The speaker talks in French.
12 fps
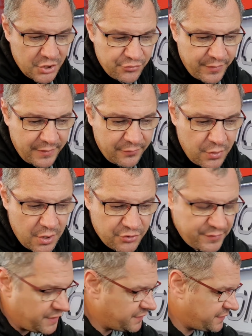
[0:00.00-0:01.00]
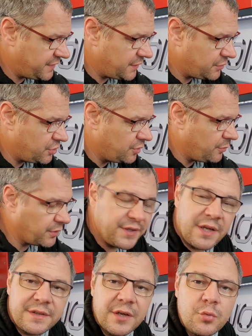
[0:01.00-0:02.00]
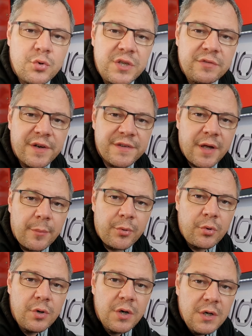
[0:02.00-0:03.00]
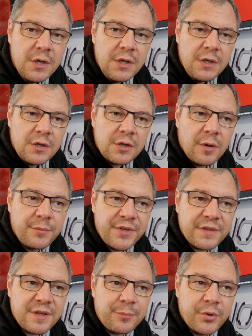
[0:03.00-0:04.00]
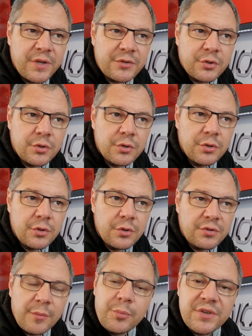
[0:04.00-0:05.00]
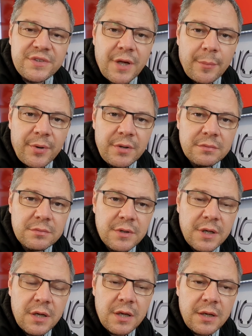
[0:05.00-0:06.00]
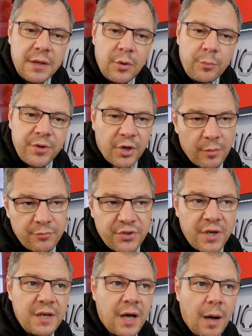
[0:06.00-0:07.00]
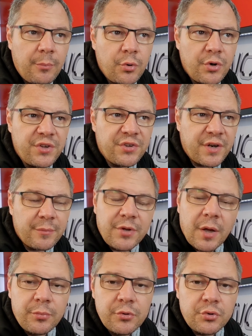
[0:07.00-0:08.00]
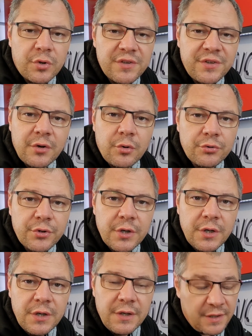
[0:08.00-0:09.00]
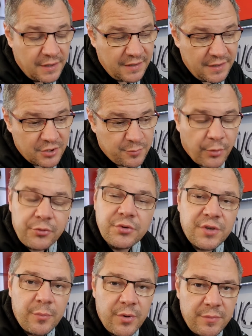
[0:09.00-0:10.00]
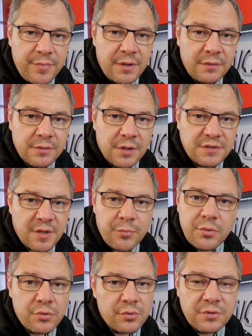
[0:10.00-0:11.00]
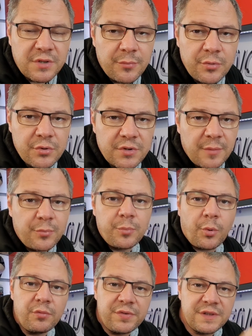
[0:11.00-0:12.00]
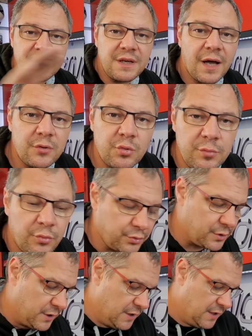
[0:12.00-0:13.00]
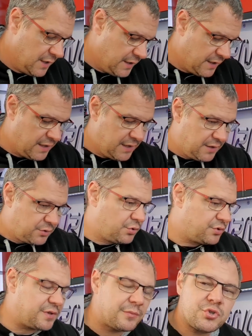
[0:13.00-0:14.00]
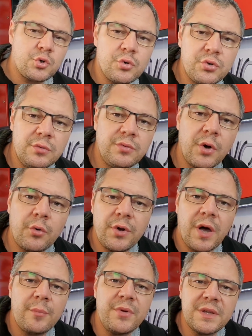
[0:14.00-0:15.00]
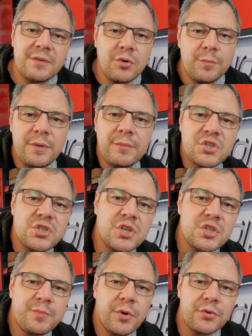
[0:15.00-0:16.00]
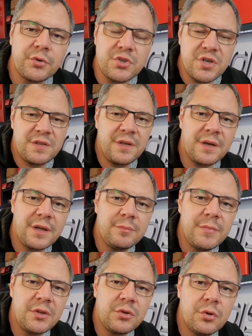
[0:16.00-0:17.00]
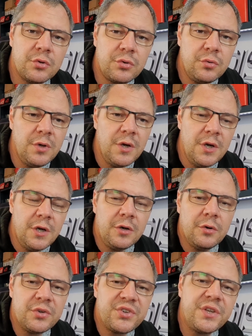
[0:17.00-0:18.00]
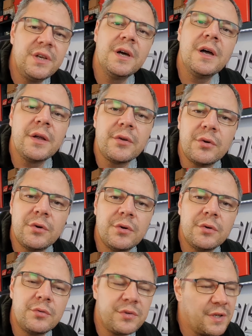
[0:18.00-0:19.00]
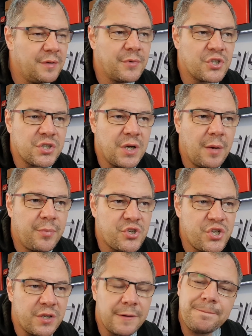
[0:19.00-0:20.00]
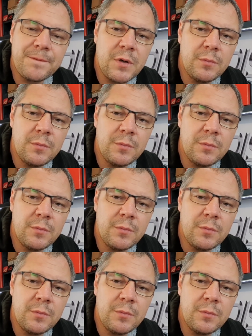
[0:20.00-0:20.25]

Je vais voir, je vais essayer de demander à Taku qu'il fasse un pot. Comme ça, ça peut être, ça peut être sympa. Et au pire, comme ça, il a un pot qui s'adapte un peu sur les 50. Et je pense que ça peut être bien, hein, ça, peut, ça, peut, ça peut profiter à tout le monde. Et deuxième chose, une fois qu'on aura bien développé le machin, je pense que j'essayerai de mettre dessus le cylindre, euh, tu sais, le machin à pocher, hein.